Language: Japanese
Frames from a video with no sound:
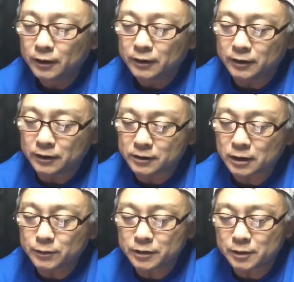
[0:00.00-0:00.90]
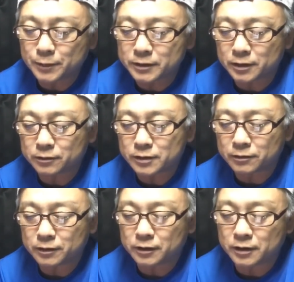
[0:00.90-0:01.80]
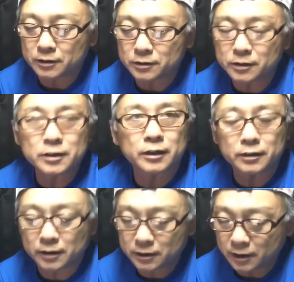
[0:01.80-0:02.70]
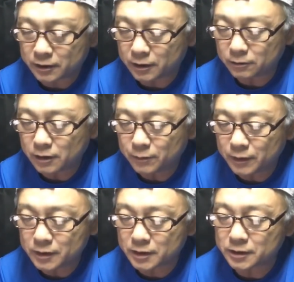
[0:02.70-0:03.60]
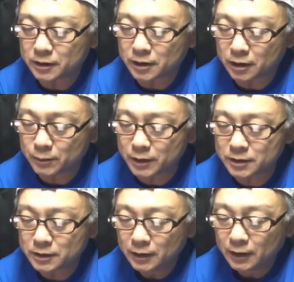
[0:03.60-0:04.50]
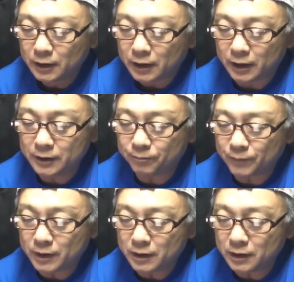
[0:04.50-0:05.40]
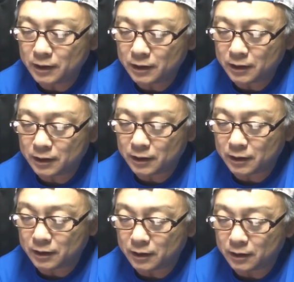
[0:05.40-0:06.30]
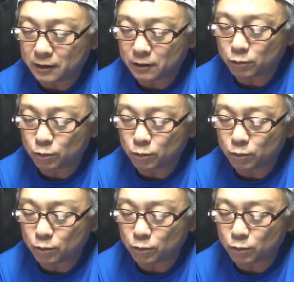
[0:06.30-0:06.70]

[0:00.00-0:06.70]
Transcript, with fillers: えー、侍ジャパンさんの作品、えー、次回からタイトル画面にさせていただきます。はい、えー、こ